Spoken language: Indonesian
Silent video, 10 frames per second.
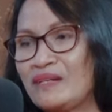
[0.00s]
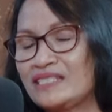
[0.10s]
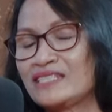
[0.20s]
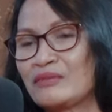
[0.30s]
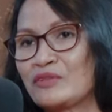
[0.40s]

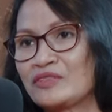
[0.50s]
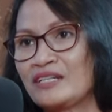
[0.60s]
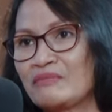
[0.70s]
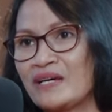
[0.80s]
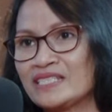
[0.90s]
di KPU Kota
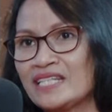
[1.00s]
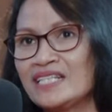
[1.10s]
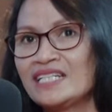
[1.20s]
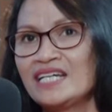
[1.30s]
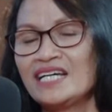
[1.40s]
Denpasar
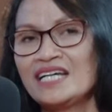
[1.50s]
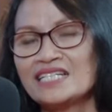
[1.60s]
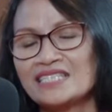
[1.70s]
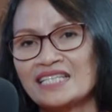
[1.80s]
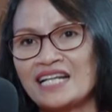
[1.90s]
dan
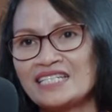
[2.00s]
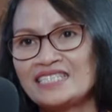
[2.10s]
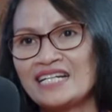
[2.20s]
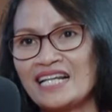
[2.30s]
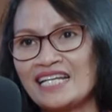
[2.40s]
setelah
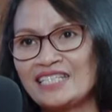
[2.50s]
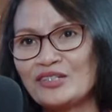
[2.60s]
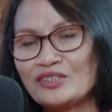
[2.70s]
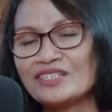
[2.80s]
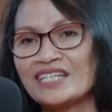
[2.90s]
dijalani oh
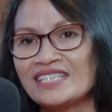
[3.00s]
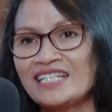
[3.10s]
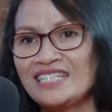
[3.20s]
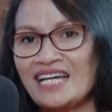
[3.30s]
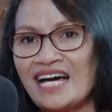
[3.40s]
ternyata
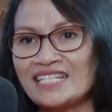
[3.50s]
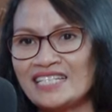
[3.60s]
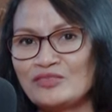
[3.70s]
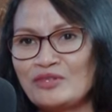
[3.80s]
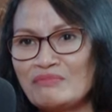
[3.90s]
ini ada
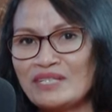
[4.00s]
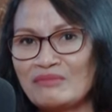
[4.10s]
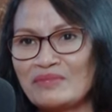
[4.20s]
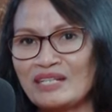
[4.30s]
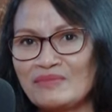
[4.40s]
juga
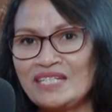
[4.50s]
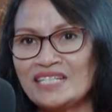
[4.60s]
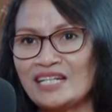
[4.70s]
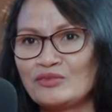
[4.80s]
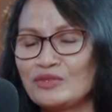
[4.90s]
mirip-miripnya
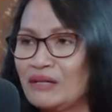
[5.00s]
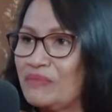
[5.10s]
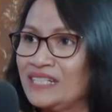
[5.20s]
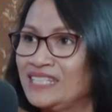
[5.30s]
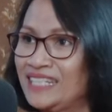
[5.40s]
dengan dunia
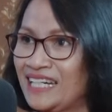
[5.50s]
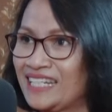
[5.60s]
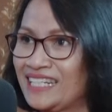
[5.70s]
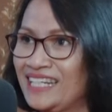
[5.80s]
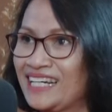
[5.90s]

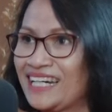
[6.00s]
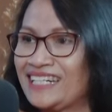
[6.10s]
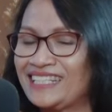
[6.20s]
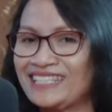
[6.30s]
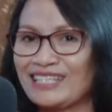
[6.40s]
pendidikan hmm. karena
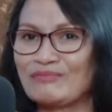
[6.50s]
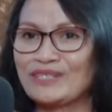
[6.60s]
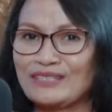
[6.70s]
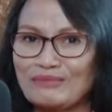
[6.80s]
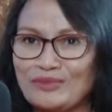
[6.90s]
kita
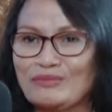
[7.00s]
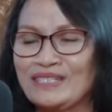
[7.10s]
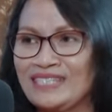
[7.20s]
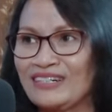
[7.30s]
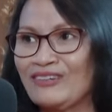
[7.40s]
bertemu
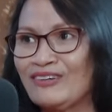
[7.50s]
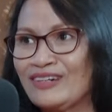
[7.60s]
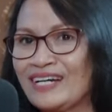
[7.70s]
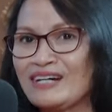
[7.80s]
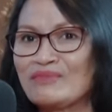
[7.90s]
banyak
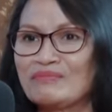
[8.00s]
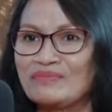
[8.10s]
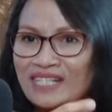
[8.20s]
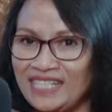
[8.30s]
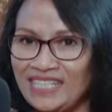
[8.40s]
orang,
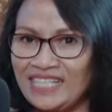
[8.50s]
memberi